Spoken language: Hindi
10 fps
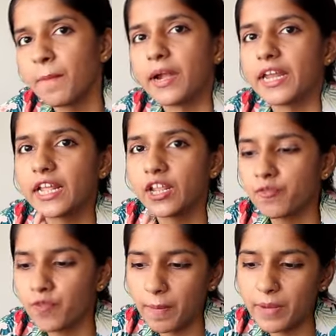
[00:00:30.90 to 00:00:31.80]
बटर
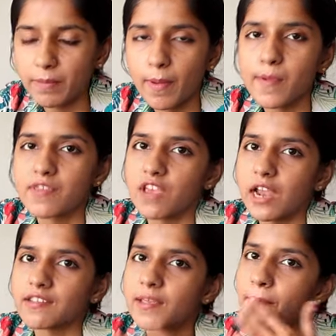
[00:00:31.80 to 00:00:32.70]
क्रेप फैब्रिक में भी
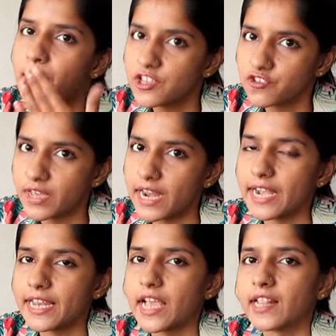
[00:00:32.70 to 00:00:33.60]
चार से पाँच
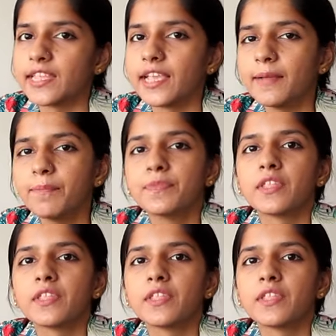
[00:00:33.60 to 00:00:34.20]
वैरायटी आती है